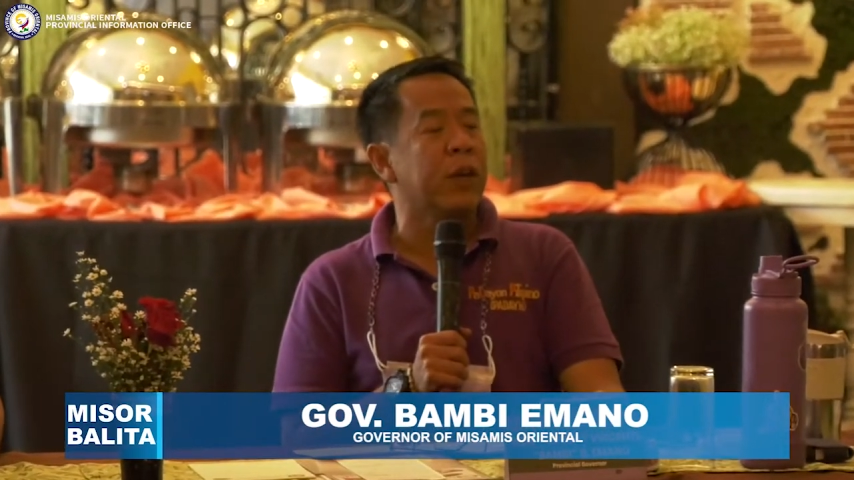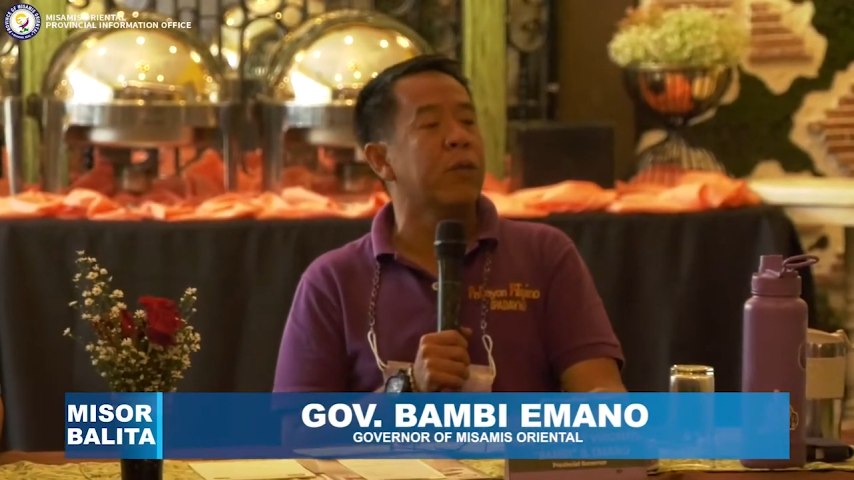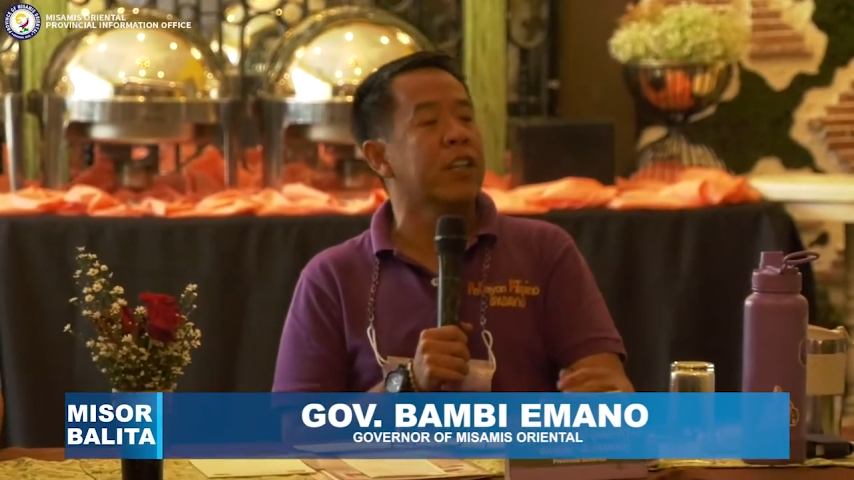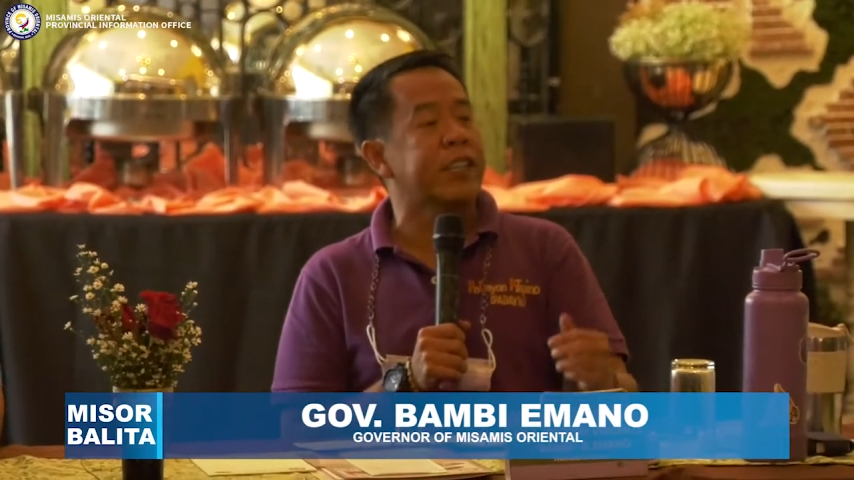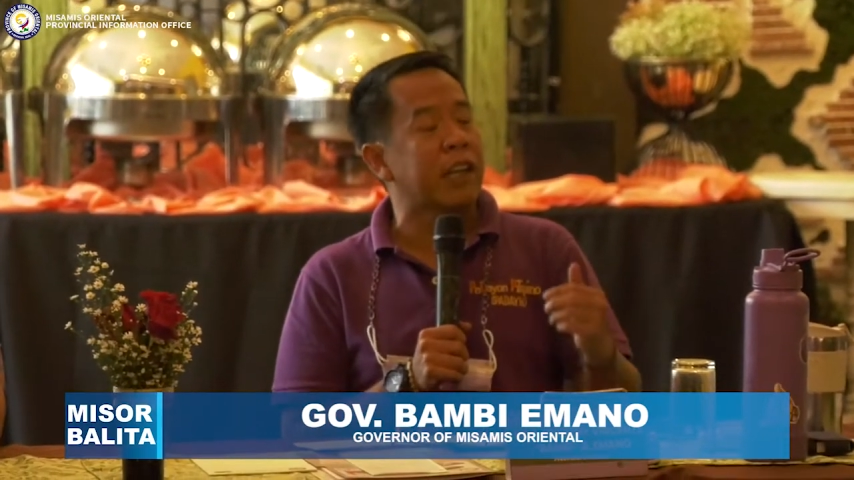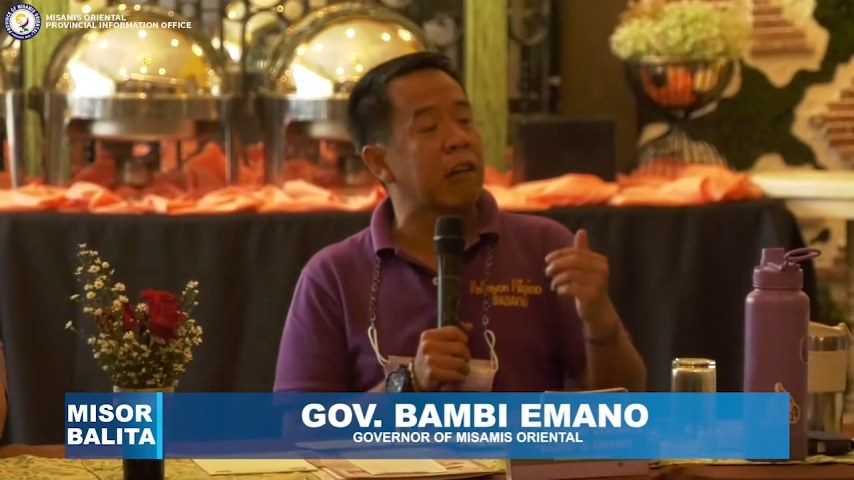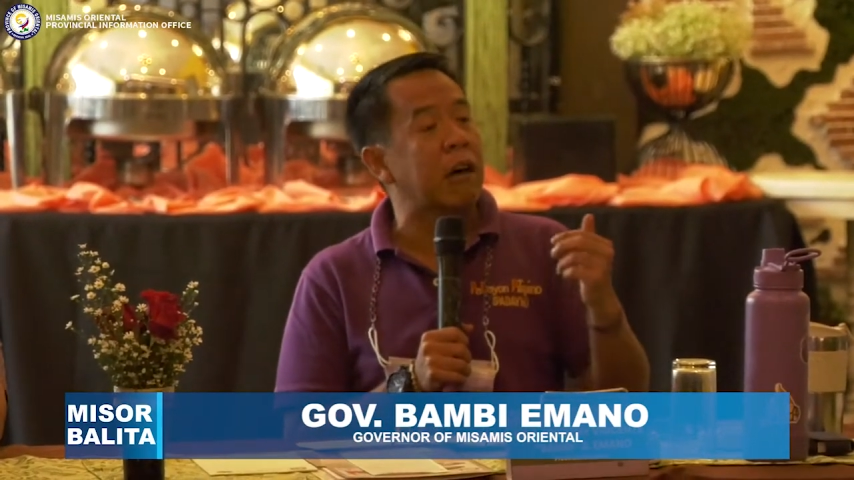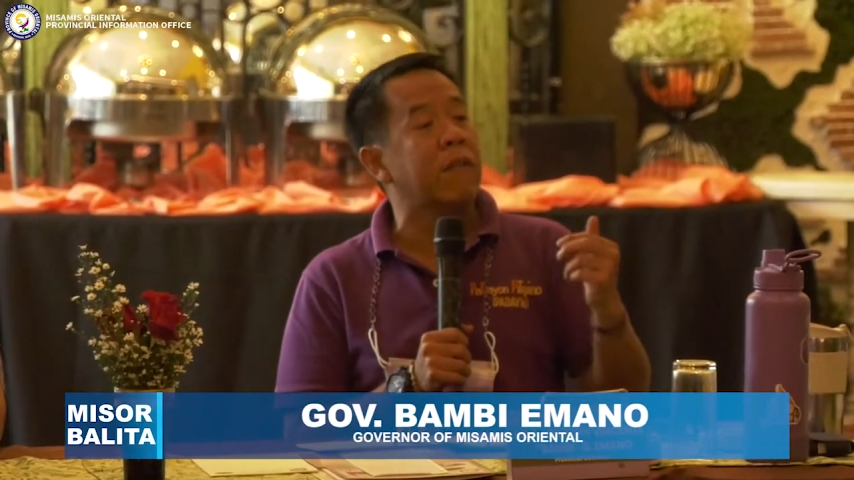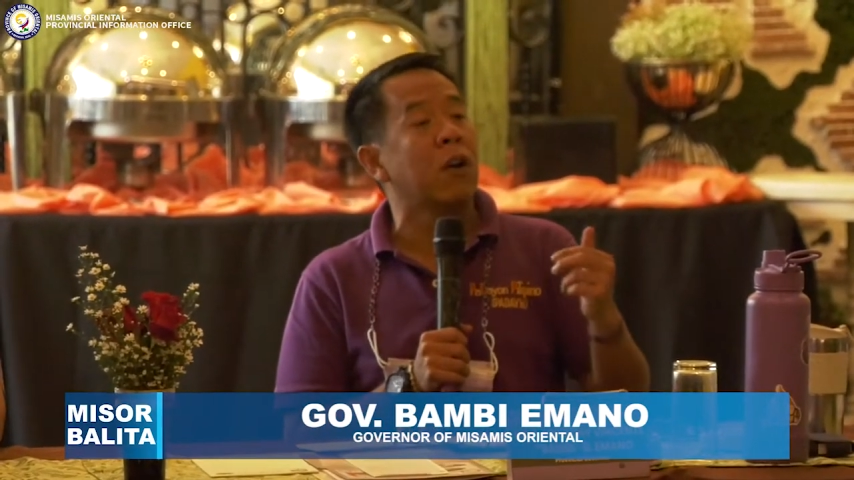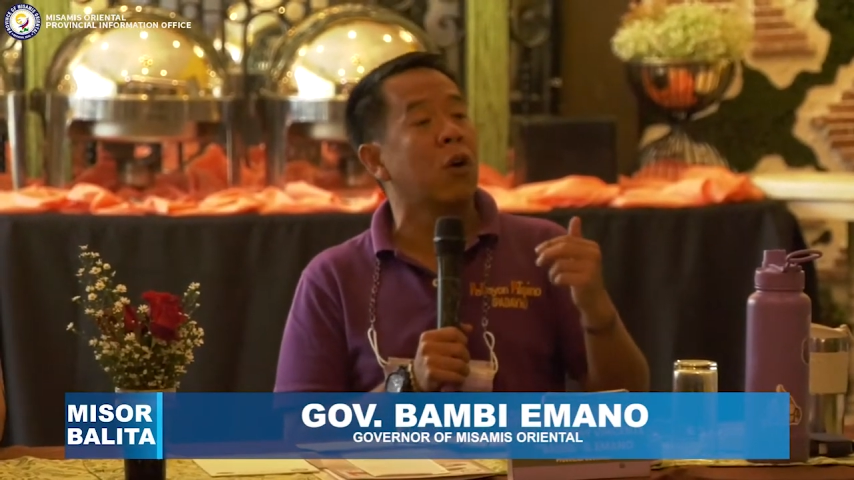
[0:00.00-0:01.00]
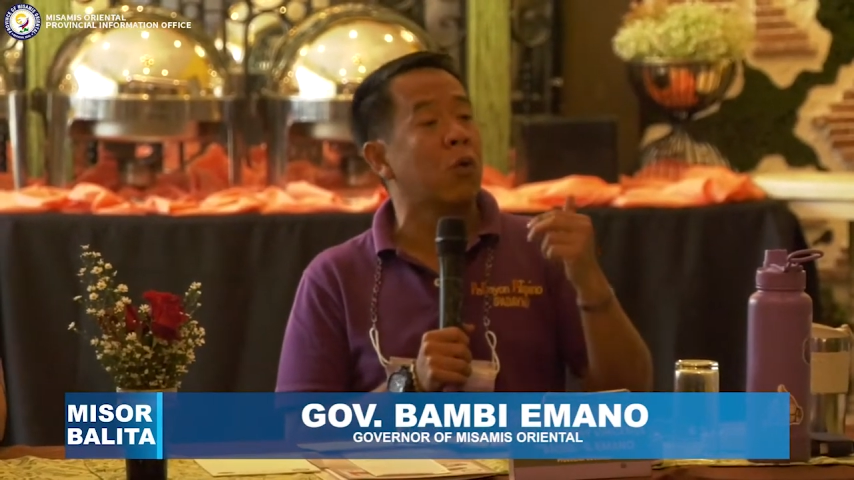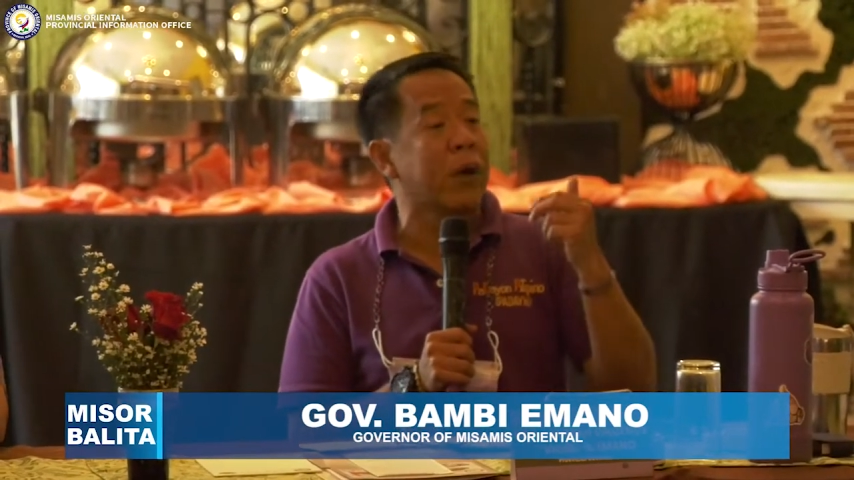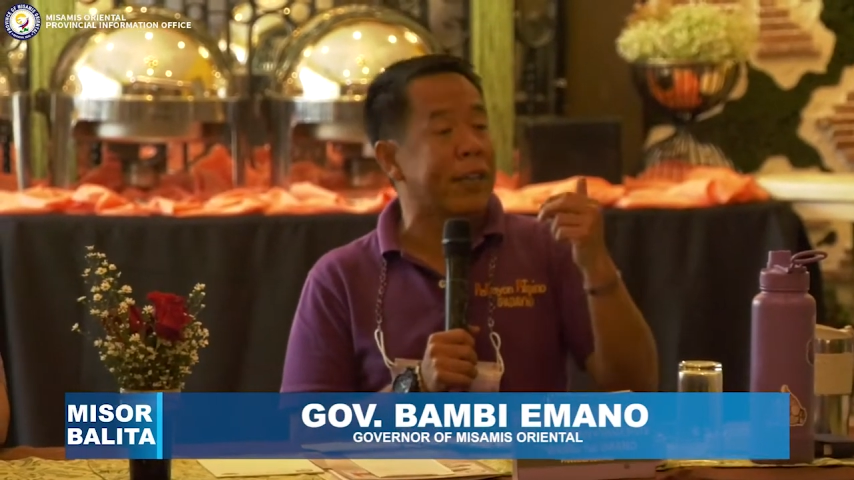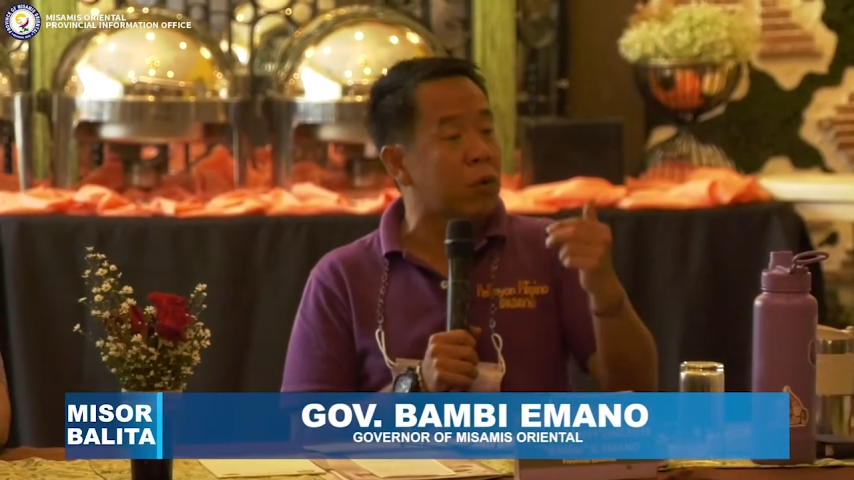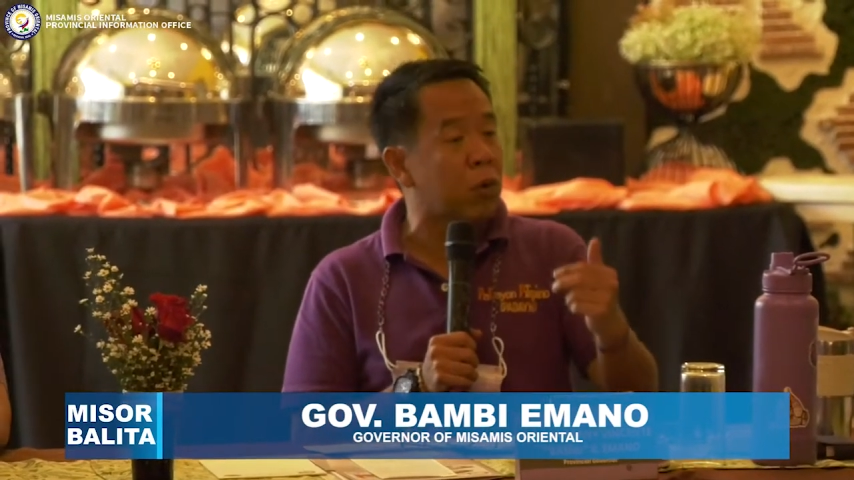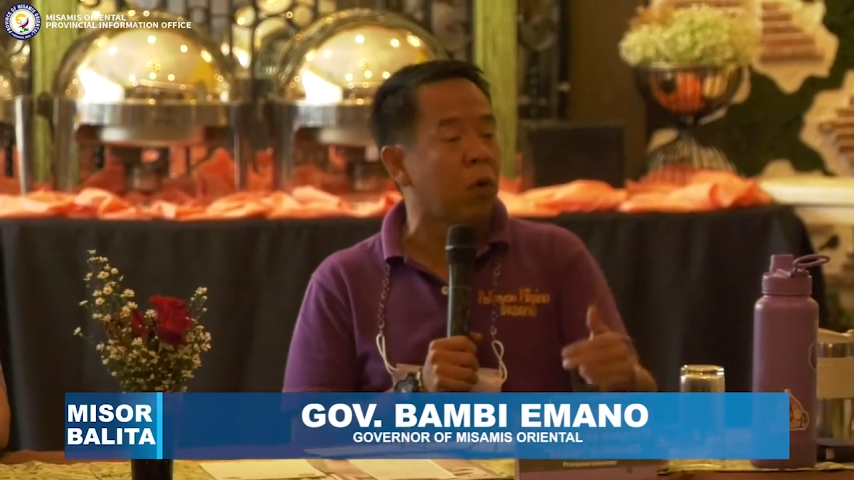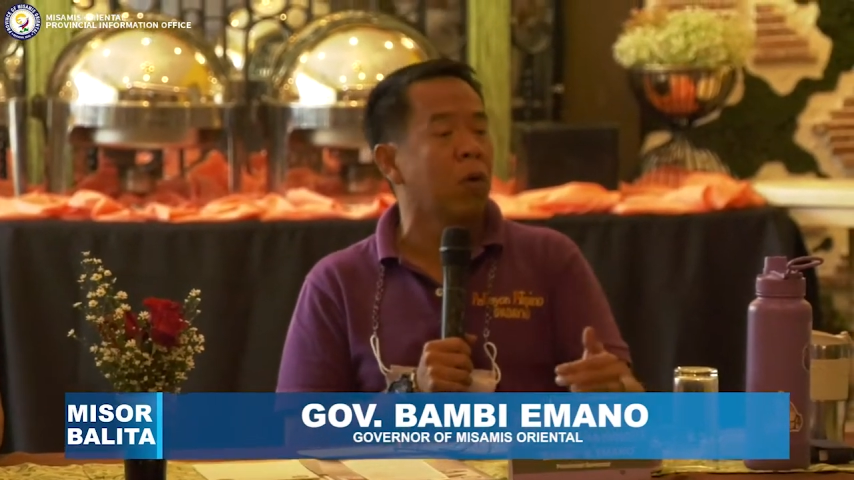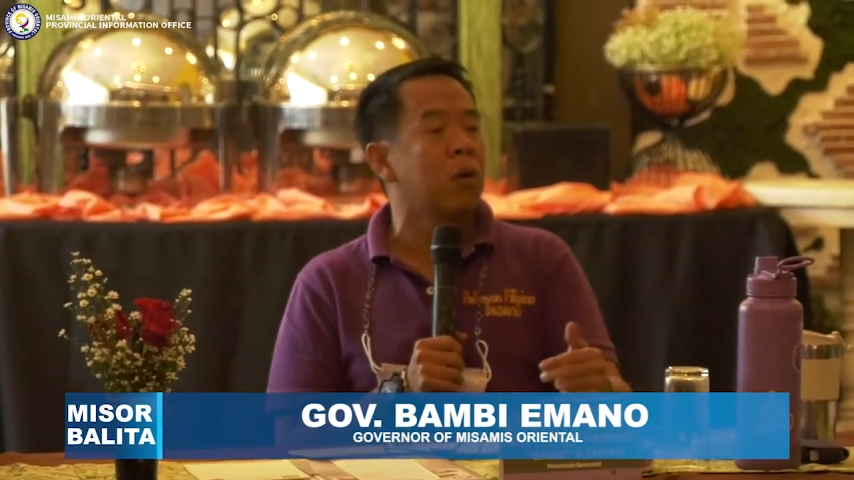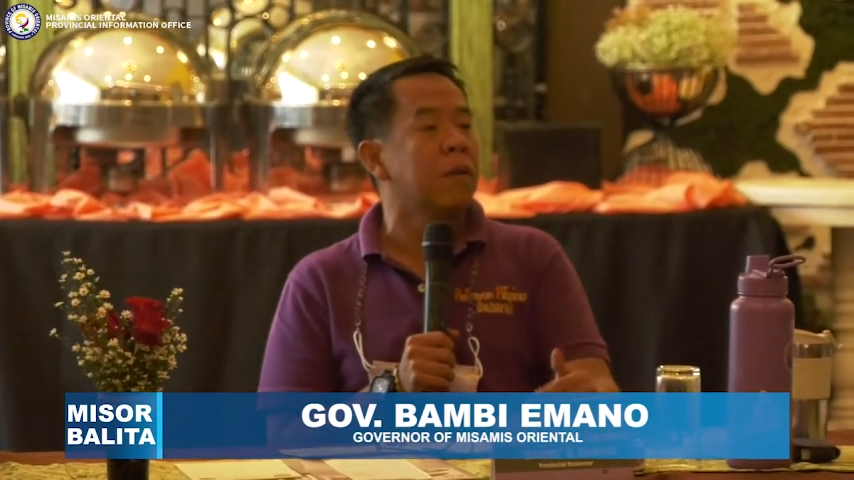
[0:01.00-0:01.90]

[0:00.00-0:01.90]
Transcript: we still have a long way to go.